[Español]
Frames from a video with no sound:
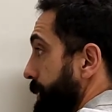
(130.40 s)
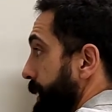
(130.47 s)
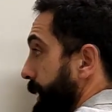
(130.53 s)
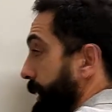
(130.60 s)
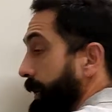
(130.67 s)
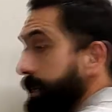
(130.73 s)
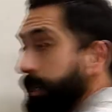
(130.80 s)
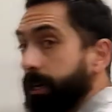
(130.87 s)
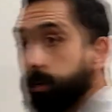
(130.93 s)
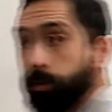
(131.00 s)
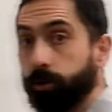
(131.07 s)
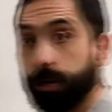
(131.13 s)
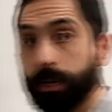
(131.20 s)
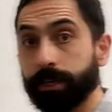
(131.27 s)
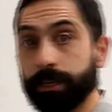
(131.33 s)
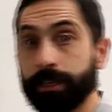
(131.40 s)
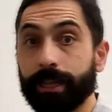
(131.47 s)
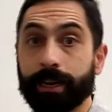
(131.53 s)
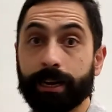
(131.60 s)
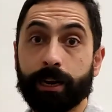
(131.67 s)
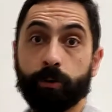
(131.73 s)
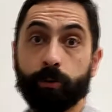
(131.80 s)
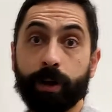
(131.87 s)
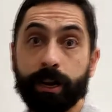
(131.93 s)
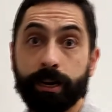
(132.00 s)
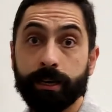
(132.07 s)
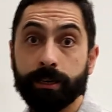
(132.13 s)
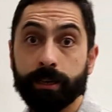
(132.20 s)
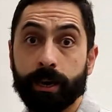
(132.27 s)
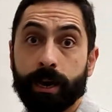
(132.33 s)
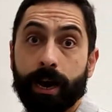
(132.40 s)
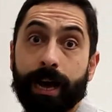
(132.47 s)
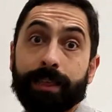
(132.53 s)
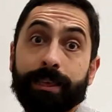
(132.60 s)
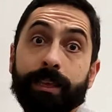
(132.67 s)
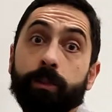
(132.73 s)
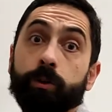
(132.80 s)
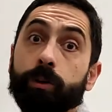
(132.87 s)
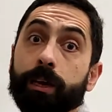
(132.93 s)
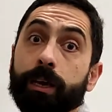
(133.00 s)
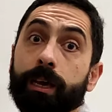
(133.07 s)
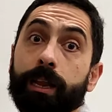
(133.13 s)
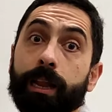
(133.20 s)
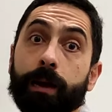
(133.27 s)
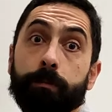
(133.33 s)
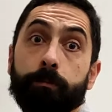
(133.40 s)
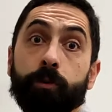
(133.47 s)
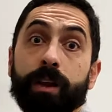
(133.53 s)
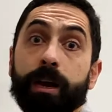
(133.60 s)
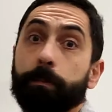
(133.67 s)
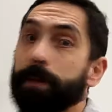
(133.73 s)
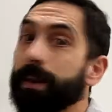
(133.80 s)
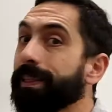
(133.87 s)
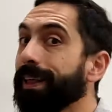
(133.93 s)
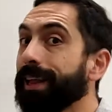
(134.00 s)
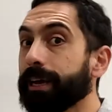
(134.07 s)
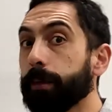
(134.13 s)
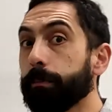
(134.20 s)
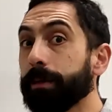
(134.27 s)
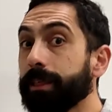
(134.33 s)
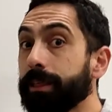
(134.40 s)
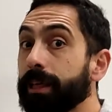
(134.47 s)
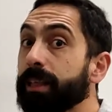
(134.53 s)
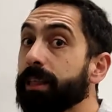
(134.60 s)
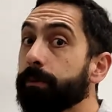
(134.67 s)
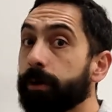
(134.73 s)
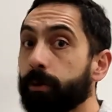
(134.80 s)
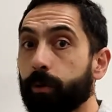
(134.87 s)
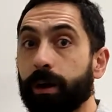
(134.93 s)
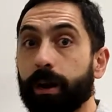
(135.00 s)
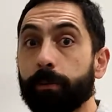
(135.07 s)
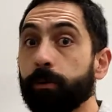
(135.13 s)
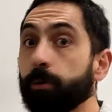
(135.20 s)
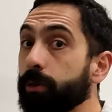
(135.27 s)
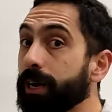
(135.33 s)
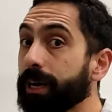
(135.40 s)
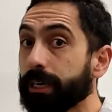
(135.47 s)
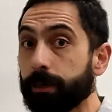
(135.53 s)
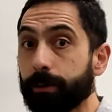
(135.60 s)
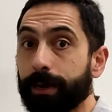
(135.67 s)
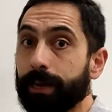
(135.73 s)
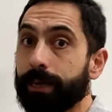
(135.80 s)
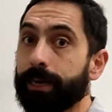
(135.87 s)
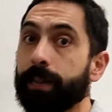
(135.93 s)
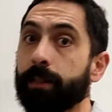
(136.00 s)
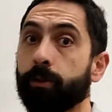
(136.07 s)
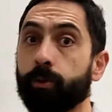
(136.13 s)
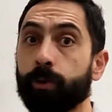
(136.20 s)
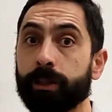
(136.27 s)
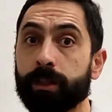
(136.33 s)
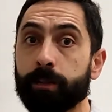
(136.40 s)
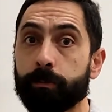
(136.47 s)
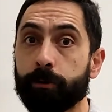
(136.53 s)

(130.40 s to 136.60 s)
en estas zonas intergranulares, haciendo que la muela pierda la capacidad de evacuar la viruta que se va generando durante el